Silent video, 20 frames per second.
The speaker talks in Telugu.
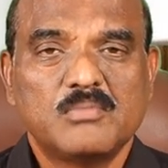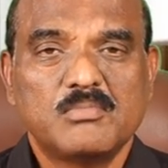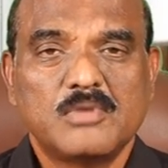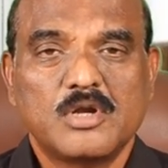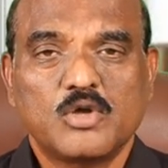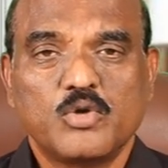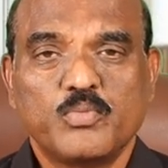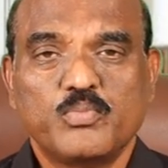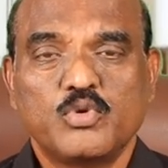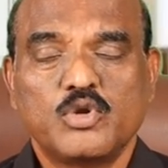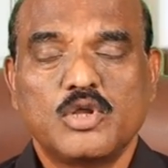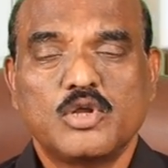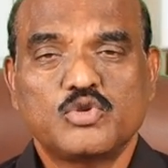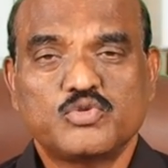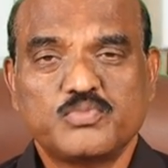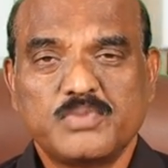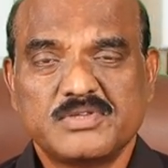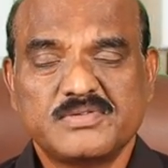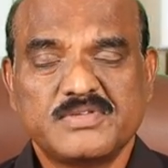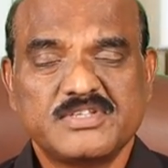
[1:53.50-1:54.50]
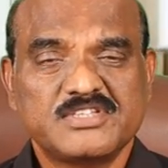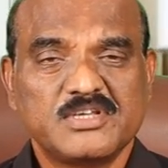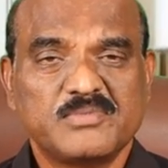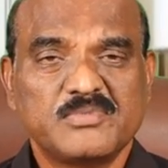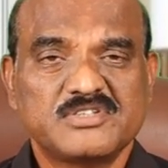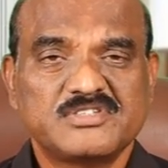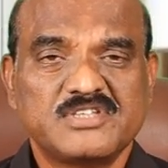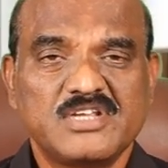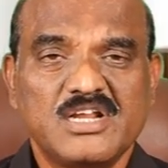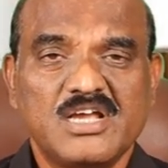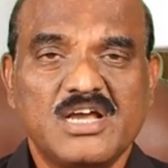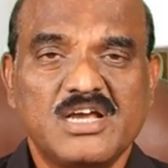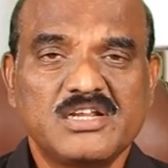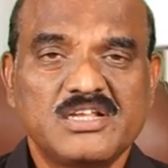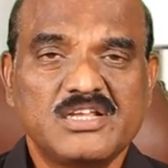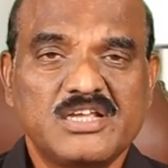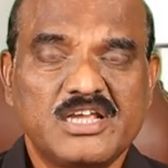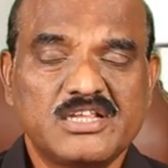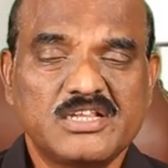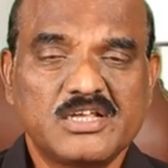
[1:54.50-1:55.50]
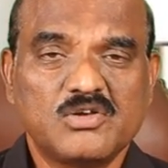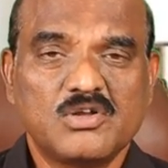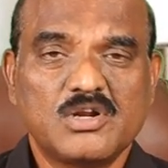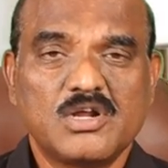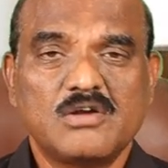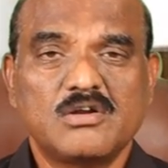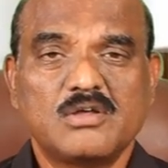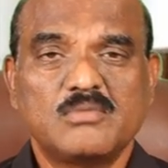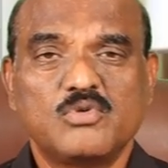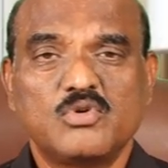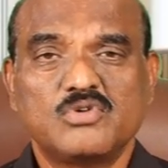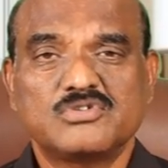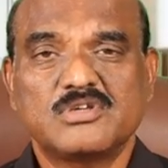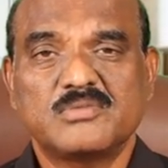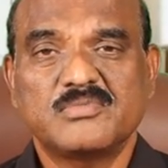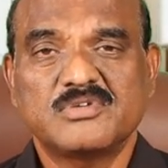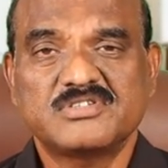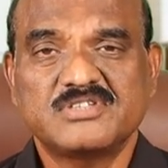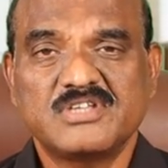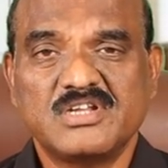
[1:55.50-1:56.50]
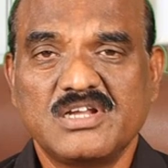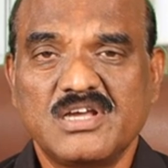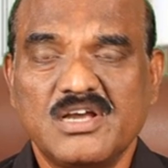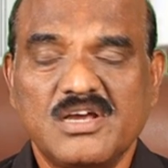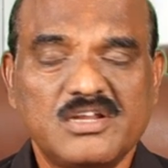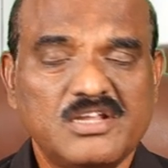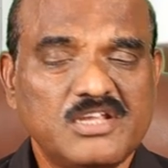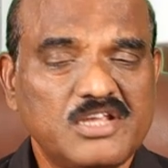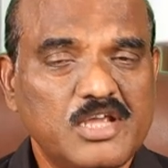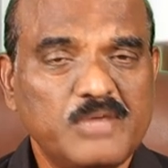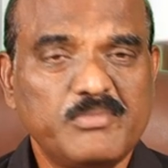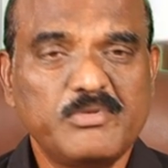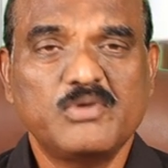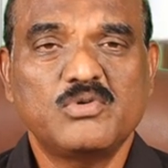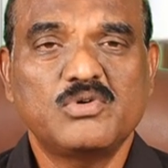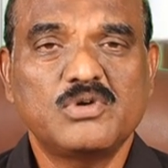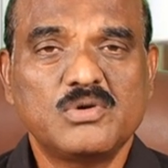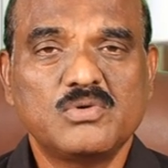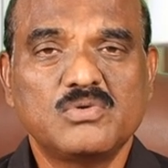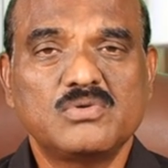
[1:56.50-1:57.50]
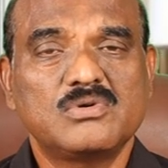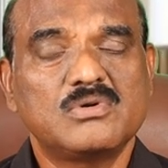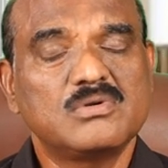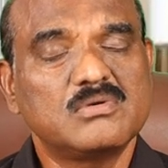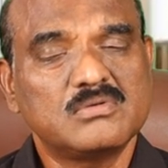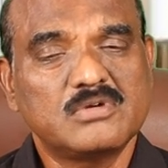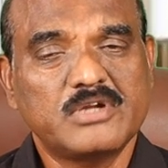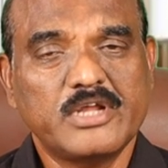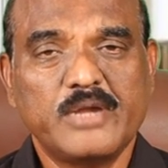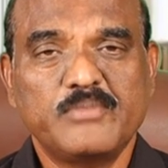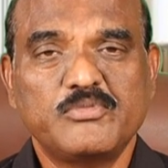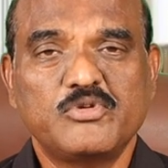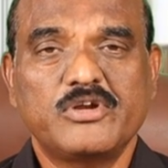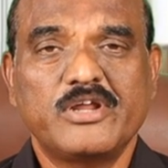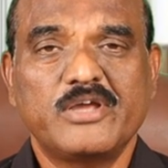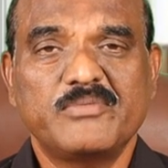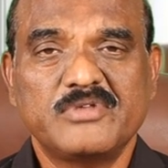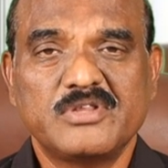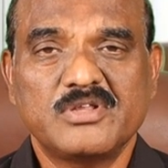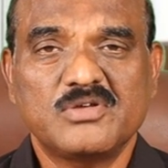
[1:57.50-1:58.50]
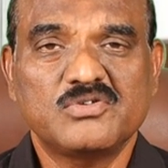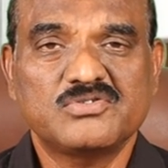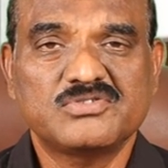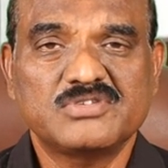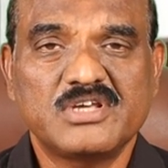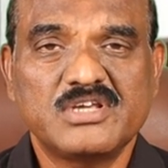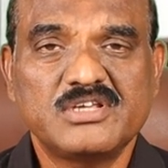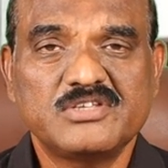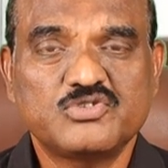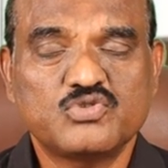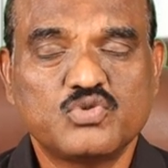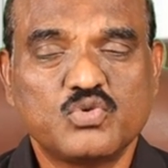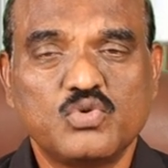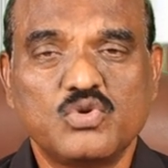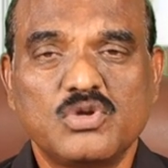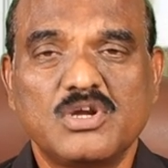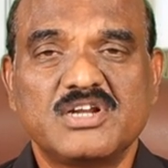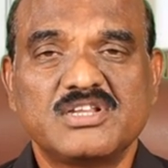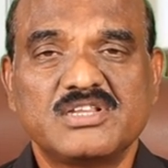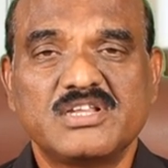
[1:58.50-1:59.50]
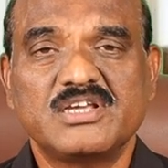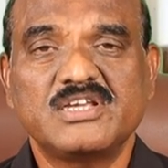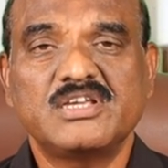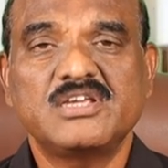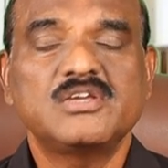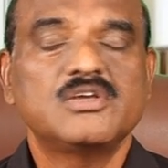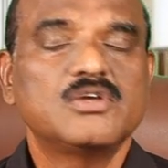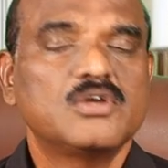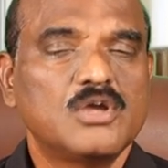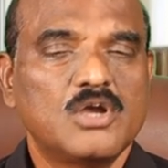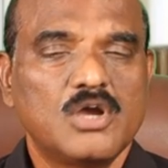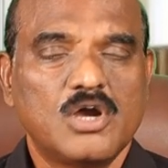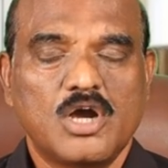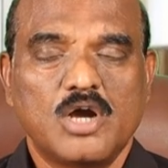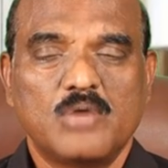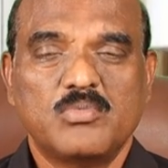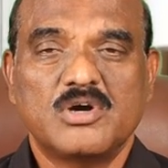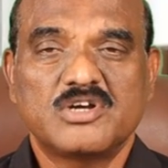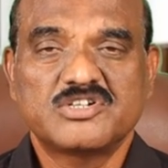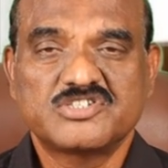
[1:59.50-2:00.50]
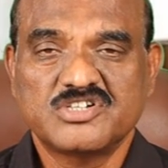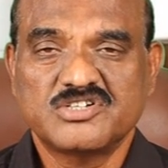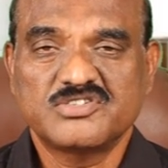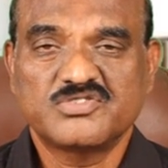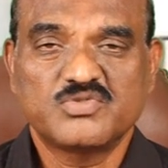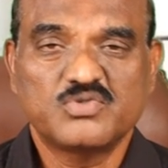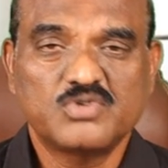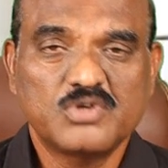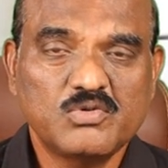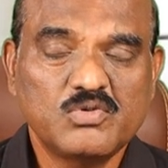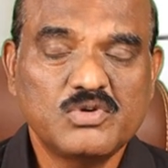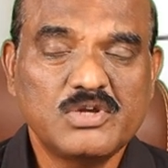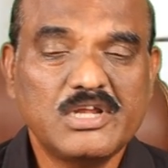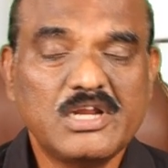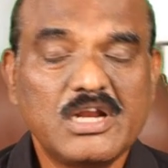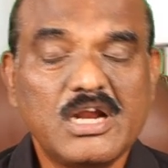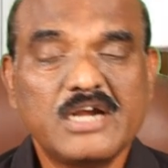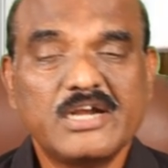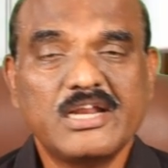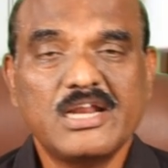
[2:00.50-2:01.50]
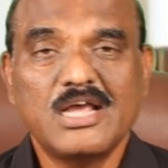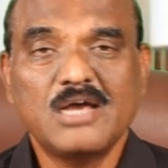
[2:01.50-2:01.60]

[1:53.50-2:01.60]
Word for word: మనకు పునరుత్పత్తి సమస్యలు కానీ ఎదకు రావడంలో సమస్యలు కానీ ఏమీ ఉండవు టైం టు టైం ఎదకొస్తాయి చూలు కడతాయి అబార్షన్స్ ఉండవు ఇలాంటి